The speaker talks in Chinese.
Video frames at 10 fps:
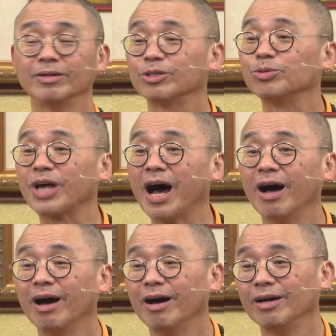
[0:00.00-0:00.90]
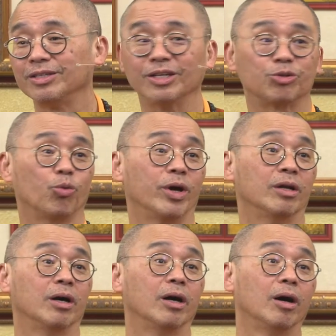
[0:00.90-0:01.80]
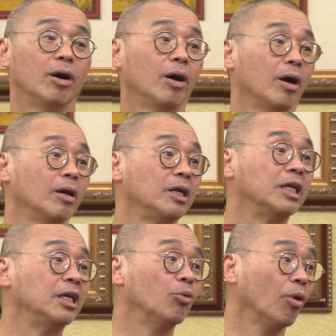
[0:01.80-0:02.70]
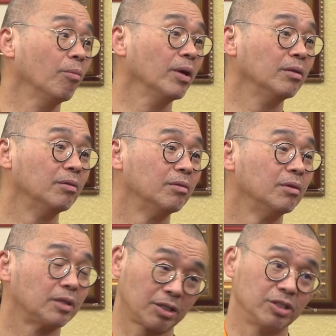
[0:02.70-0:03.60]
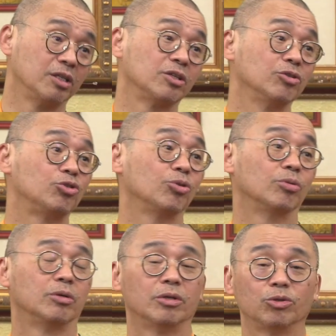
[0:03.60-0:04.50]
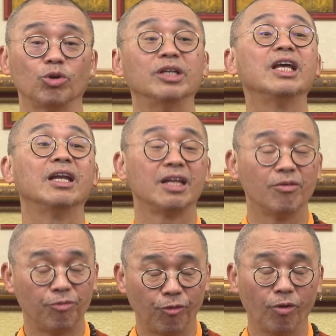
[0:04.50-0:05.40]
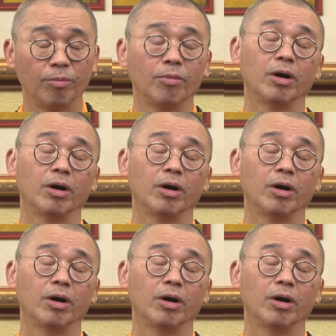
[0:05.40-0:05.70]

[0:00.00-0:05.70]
是不是啊？也是为了利益我们，他今天成就，所以念念佛